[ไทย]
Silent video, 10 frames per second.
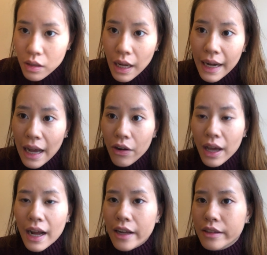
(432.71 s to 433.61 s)
หน้าหนาว
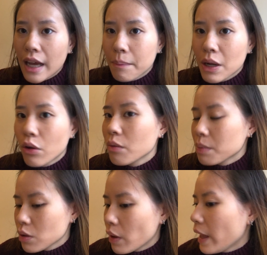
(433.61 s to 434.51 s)
นะคะตั๊กเป็นคน
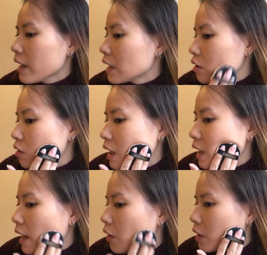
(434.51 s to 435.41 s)
ผิวแห้งนะตอนหน้า
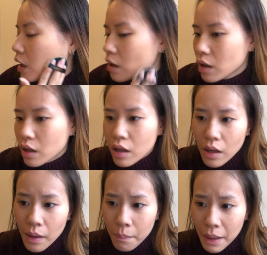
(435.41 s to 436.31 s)
หนาวเนี่ย
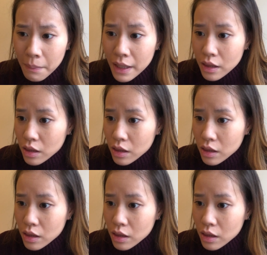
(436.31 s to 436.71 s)
มันไม่